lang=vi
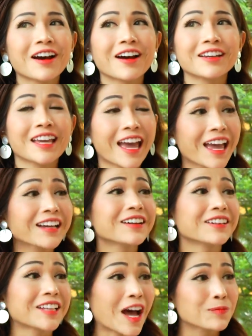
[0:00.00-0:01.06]
hơi ác
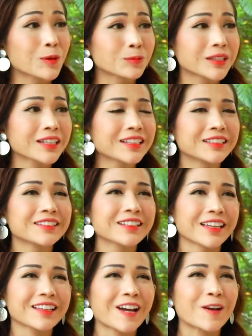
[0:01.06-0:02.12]
hơi thâm một tí thì như
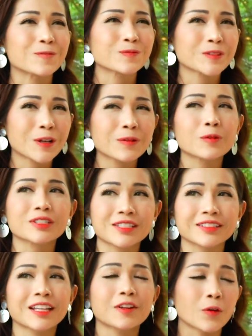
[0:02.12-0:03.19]
nghĩ là nó một cái
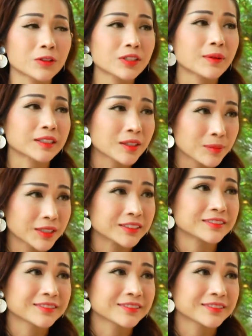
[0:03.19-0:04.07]
sự thay đổi cho bản thân mình